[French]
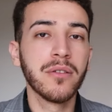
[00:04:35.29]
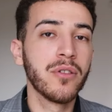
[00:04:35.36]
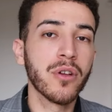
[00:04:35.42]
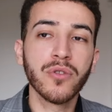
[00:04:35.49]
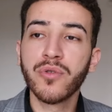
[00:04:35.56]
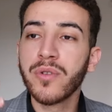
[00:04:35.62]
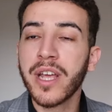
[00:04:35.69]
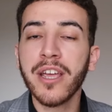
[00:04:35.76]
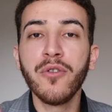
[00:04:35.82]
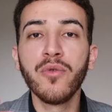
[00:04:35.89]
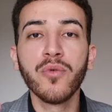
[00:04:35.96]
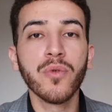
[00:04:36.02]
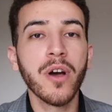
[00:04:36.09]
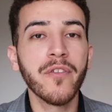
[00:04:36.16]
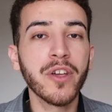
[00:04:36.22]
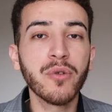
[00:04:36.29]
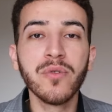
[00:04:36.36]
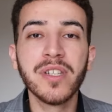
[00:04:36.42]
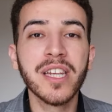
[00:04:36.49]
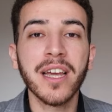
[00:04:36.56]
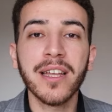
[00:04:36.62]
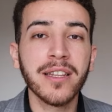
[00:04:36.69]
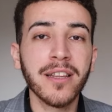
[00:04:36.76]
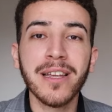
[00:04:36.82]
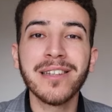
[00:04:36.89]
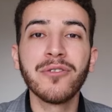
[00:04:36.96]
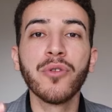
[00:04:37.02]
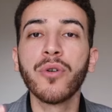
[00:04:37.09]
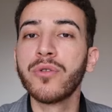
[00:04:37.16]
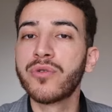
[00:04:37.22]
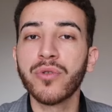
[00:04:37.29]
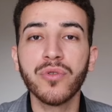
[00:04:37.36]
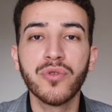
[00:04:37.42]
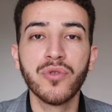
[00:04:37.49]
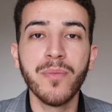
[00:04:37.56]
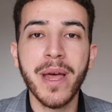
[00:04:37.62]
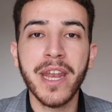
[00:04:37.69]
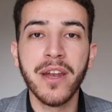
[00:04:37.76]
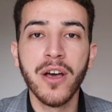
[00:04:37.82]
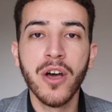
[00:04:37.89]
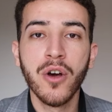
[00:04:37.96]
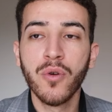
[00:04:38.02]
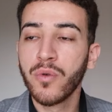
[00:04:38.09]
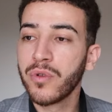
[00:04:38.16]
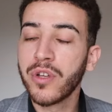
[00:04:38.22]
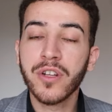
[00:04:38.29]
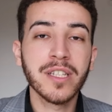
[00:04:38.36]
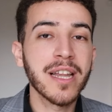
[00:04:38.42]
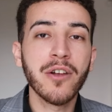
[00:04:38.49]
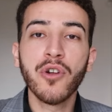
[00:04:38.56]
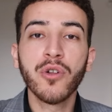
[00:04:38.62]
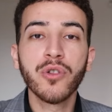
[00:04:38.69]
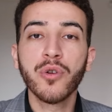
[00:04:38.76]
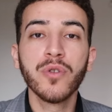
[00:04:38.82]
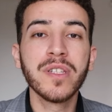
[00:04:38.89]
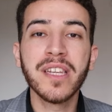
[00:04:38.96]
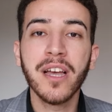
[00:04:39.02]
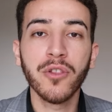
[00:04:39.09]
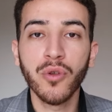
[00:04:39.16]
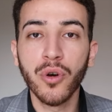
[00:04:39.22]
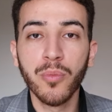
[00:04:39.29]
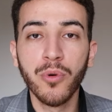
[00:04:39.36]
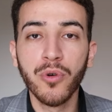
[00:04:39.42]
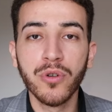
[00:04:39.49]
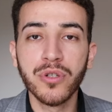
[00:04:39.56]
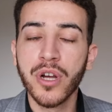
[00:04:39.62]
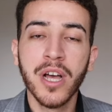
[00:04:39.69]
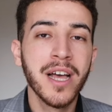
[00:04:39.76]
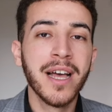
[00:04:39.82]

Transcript: dans une réunion avec une directrice de ressources humaines ou dans un entretien d'embauche.